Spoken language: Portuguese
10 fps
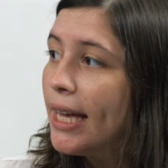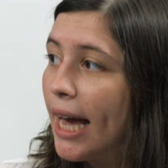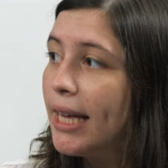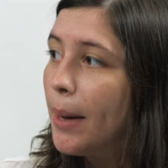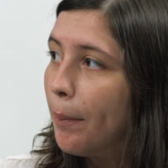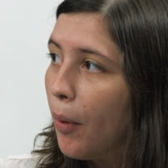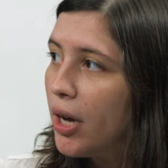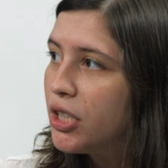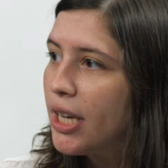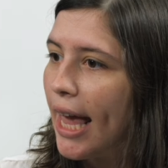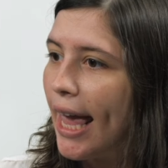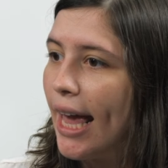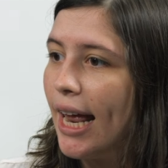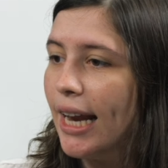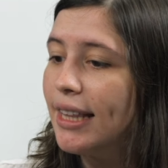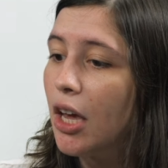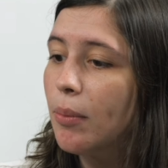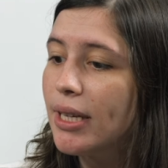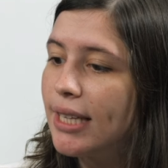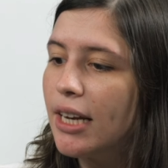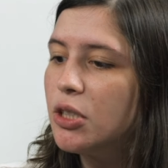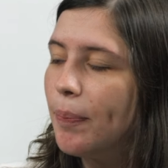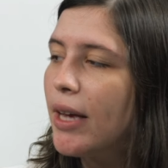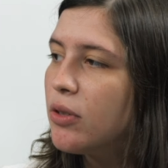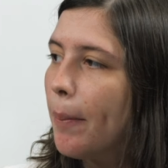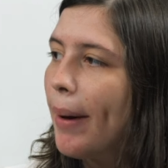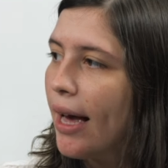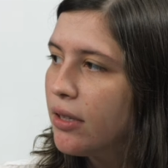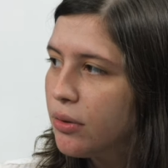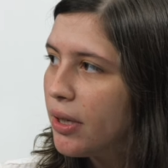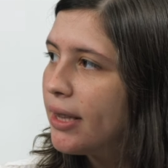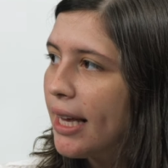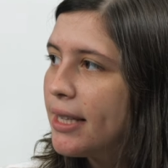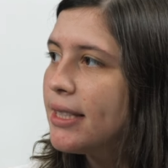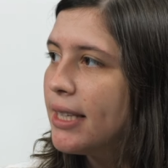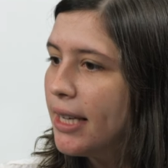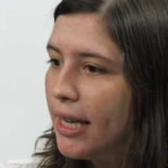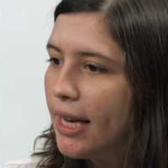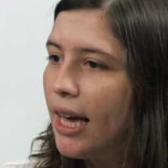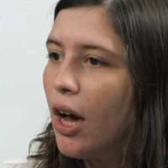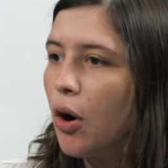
E aí depois, é, ele tem uma série de passo a passo que tem que seguir,